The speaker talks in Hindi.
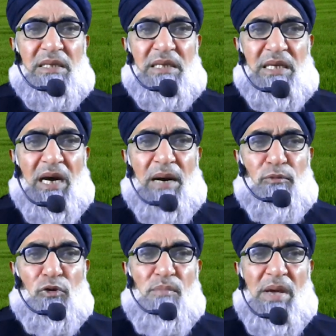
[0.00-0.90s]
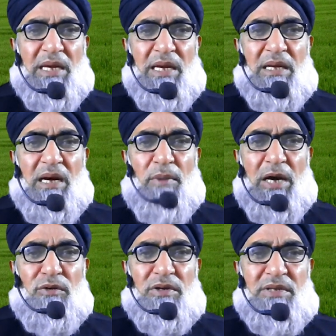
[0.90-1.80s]
ये आपको महंगे
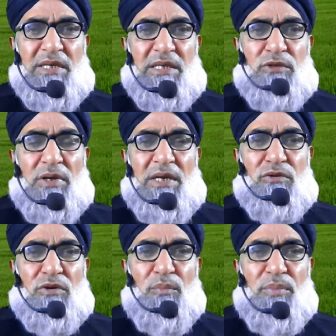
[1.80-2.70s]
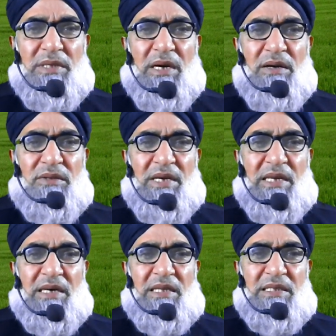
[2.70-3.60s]
अमाइनो एसड से जो है ना जो कंपनियां
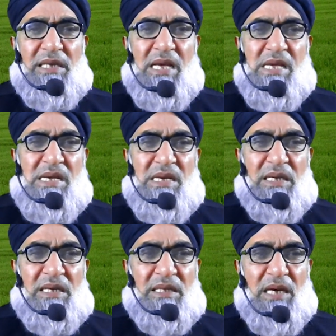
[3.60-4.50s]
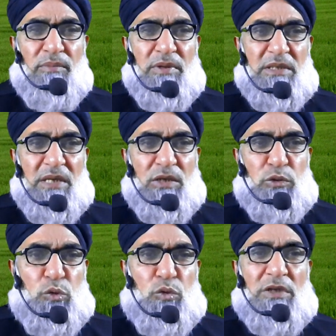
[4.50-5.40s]
सेल करती हैं इनसे आपकी जान
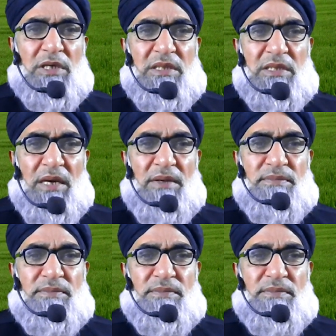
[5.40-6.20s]
छूट सकती है